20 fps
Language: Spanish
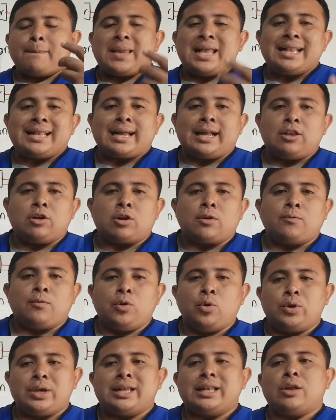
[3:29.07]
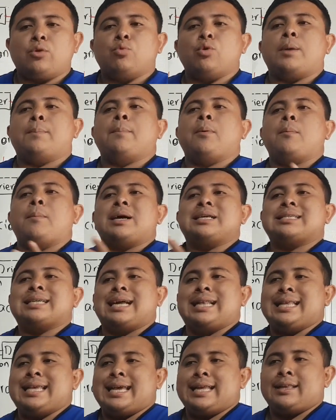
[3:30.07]
el calor fluye del cuerpo más
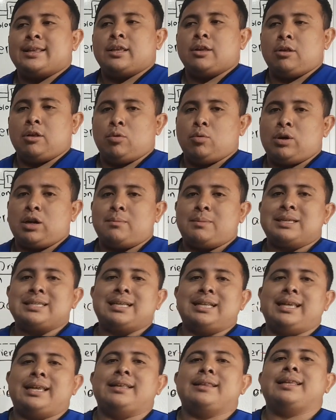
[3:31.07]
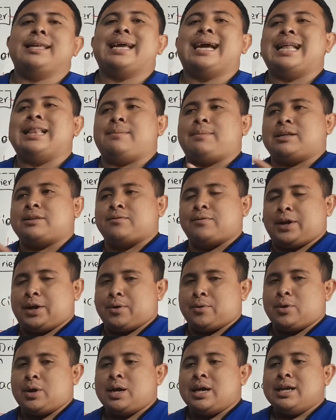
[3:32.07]
caliente, del lugar más caliente al más
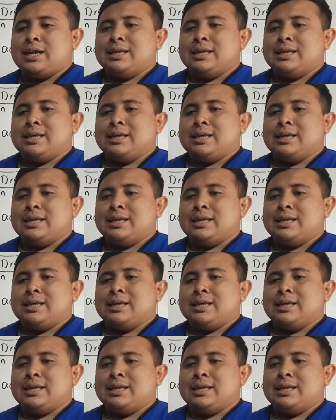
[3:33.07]
frío.